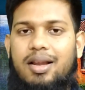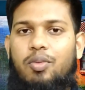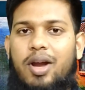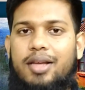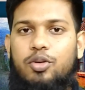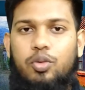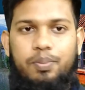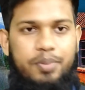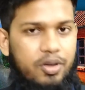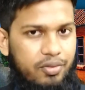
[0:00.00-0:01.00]
আসসালামু
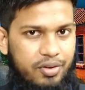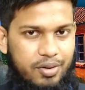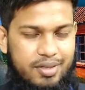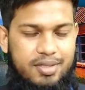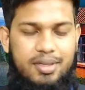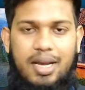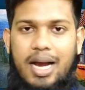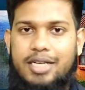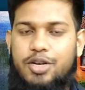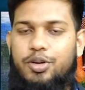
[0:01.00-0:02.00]
আলাইকুম প্রিয় ভিউয়ার্স
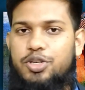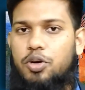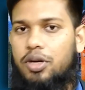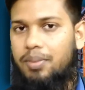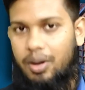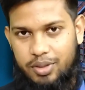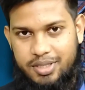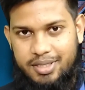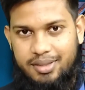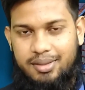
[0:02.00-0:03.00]
আশা করি সকলে
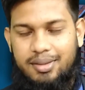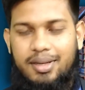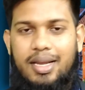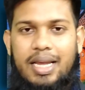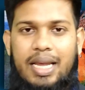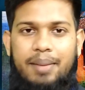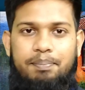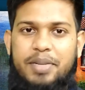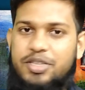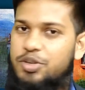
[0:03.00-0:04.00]
ভালো আছেন
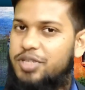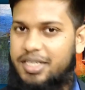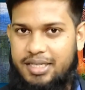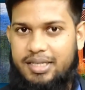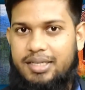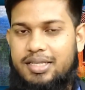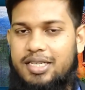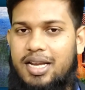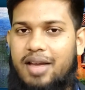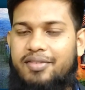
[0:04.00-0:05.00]
বিস্কুসিটি
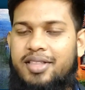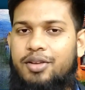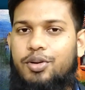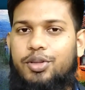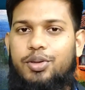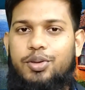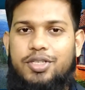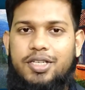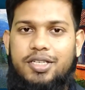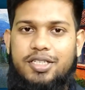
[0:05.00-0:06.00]
যার আবিধানিক অর্থ
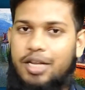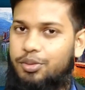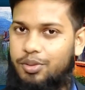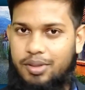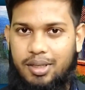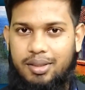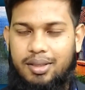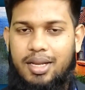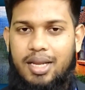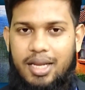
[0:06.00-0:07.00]
হচ্ছে সান্দ্রতা
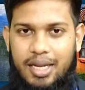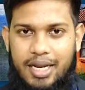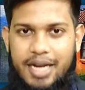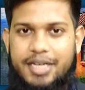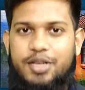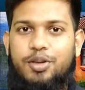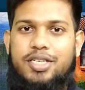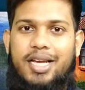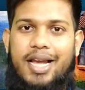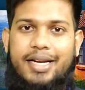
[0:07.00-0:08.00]
এটি
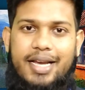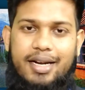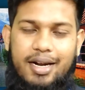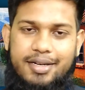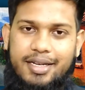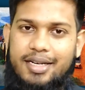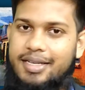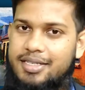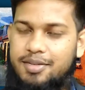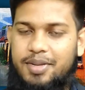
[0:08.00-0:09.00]
হচ্ছে একটি
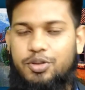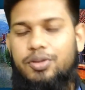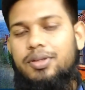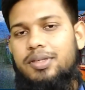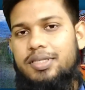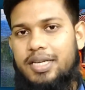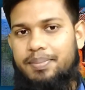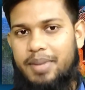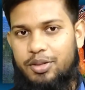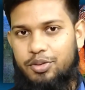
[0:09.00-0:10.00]
অ্যানালিটিক্যাল টেস্ট মেথড
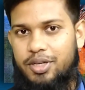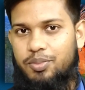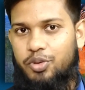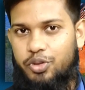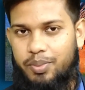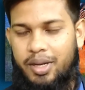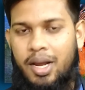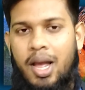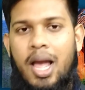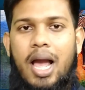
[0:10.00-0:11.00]
যেই মেথডের মাধ্যমে